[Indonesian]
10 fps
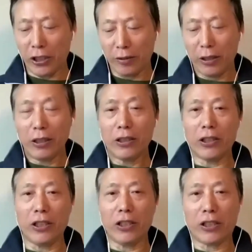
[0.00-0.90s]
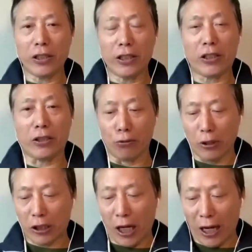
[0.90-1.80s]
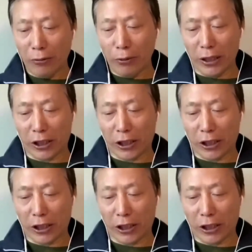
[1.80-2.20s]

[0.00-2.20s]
Individu yang disebutkan oleh Tuan Chai,